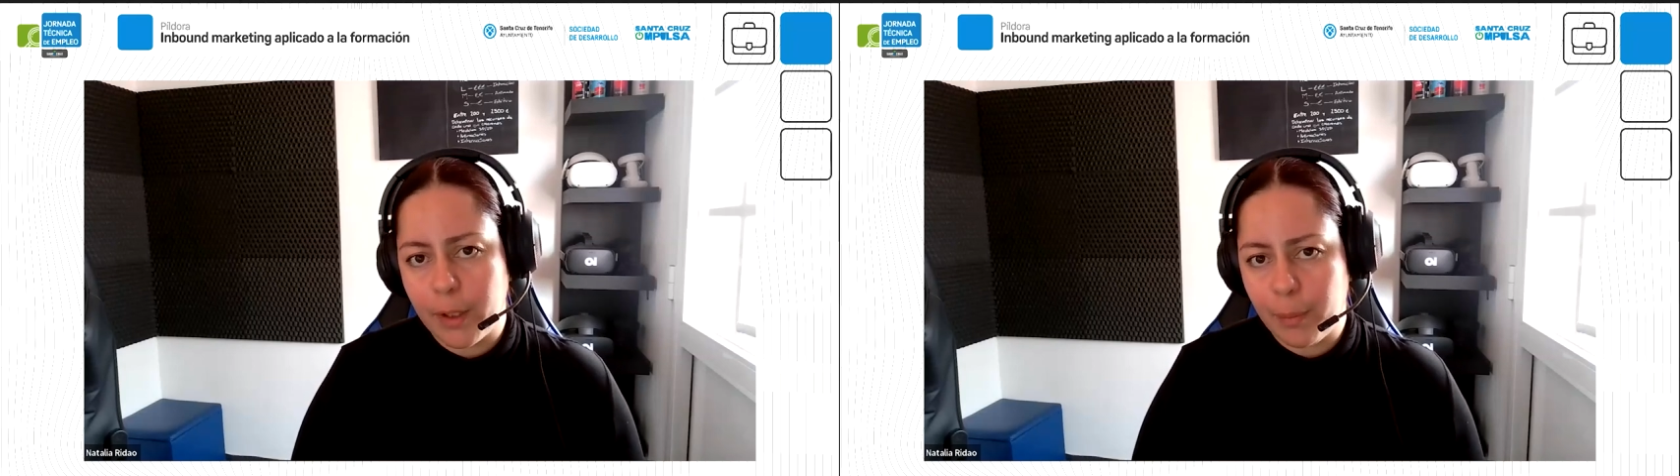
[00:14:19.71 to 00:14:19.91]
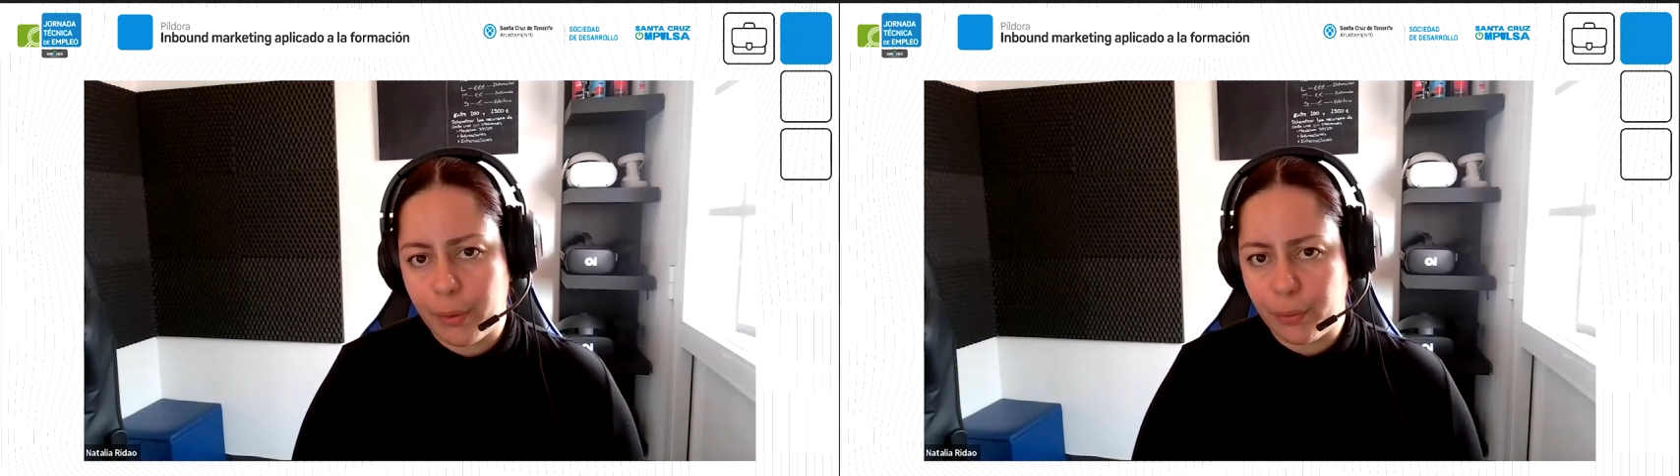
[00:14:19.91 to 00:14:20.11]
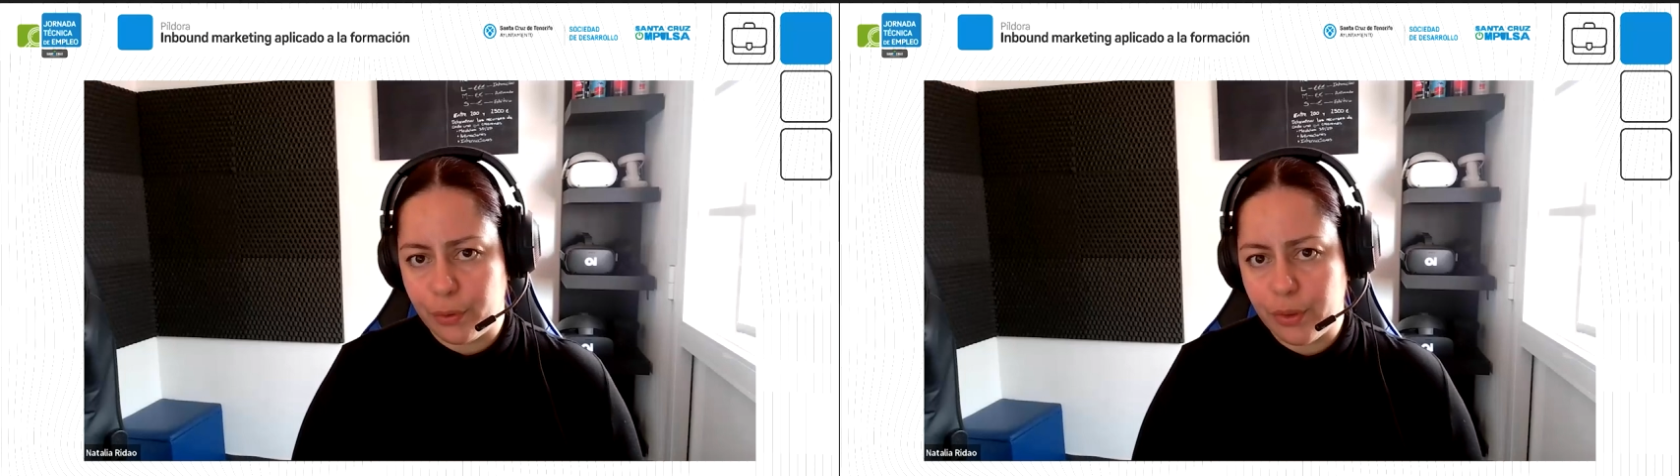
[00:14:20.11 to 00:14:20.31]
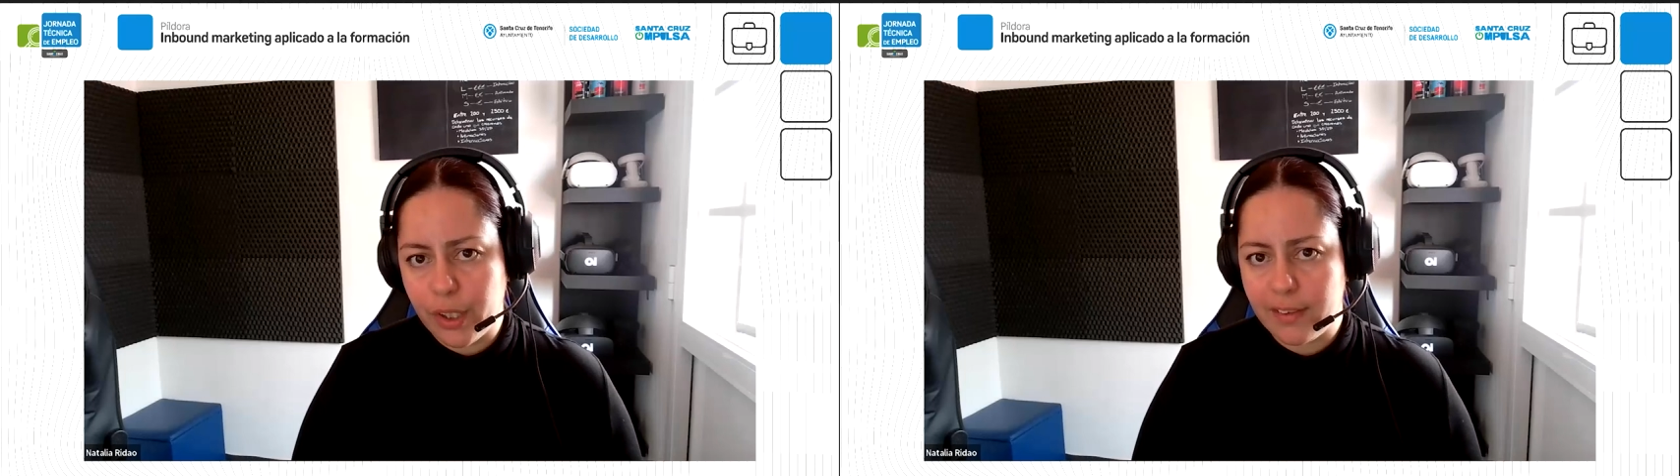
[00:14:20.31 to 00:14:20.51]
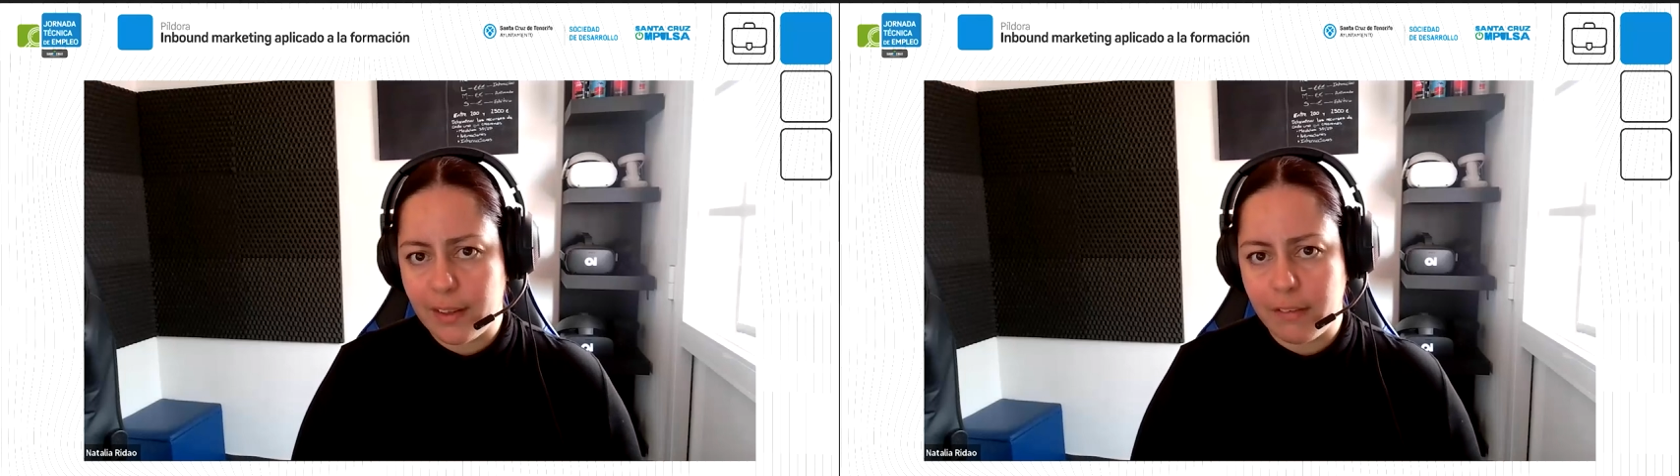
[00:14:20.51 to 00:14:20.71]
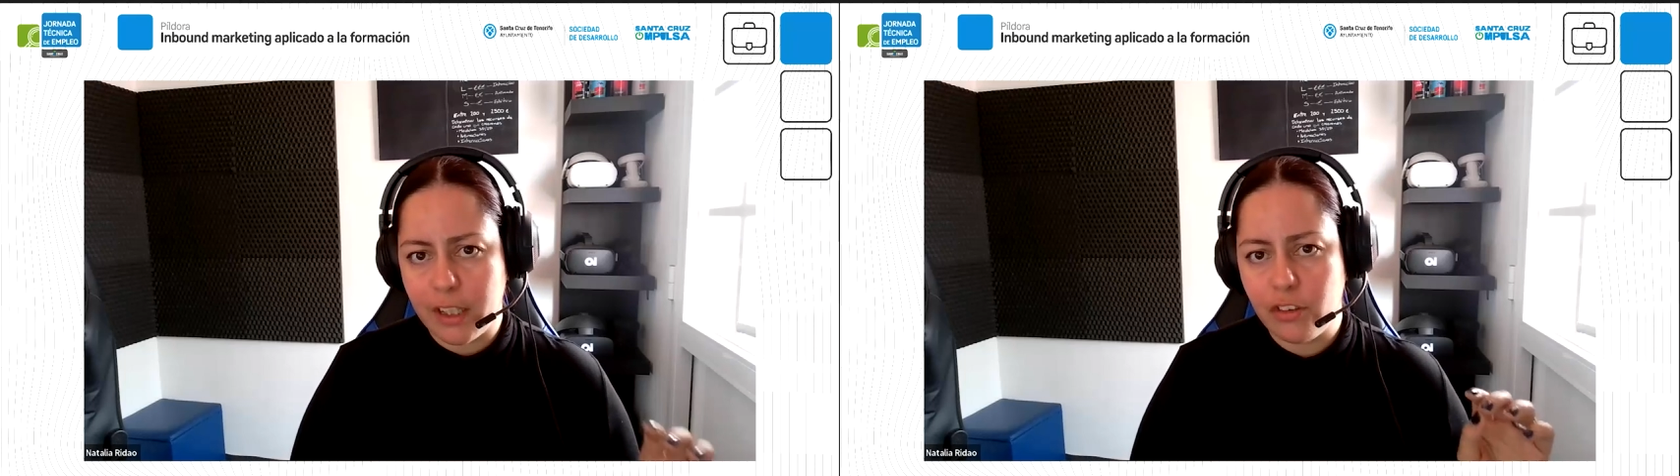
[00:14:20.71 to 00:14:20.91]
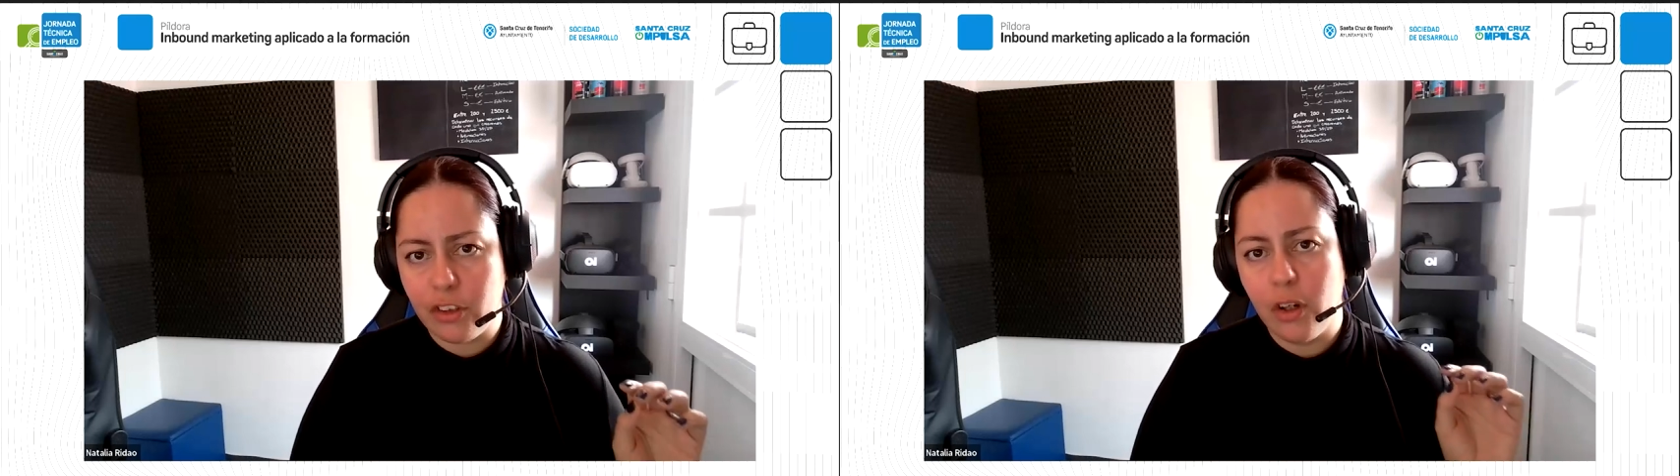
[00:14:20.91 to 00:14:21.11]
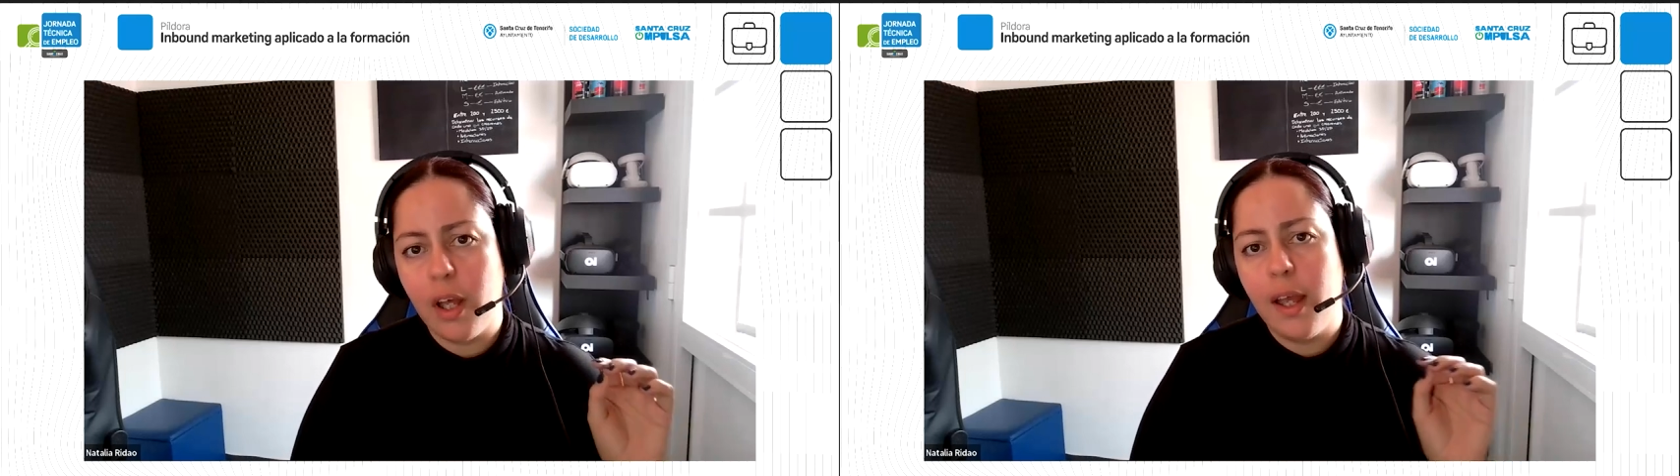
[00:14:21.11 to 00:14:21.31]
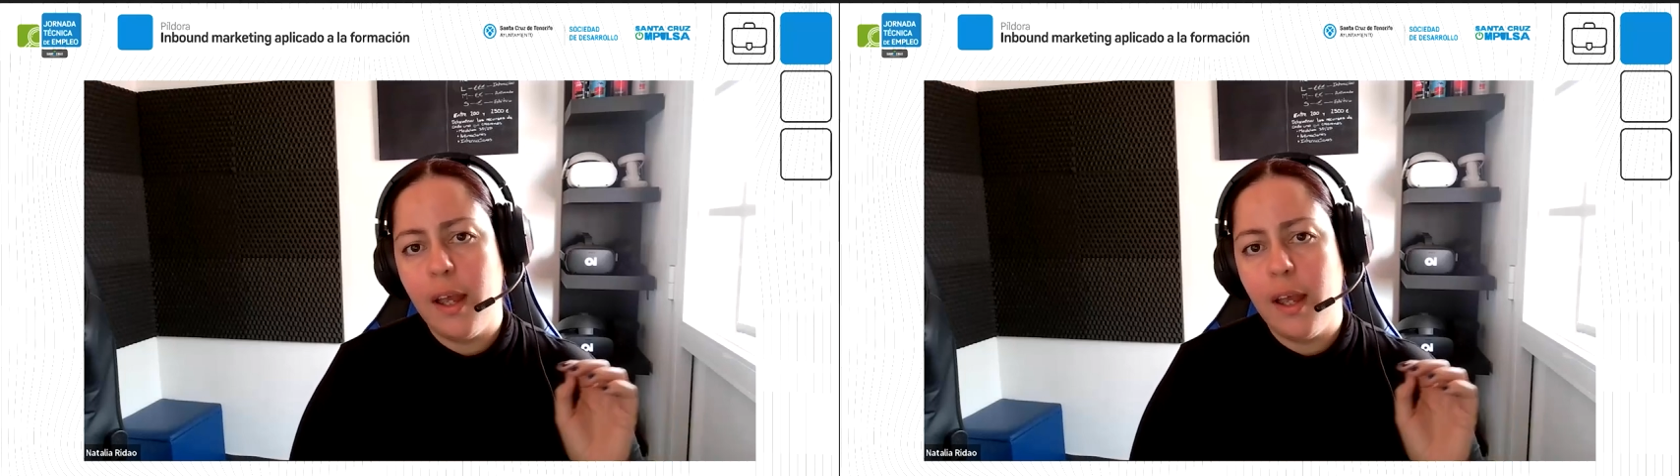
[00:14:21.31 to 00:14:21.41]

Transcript: mis productos y servicios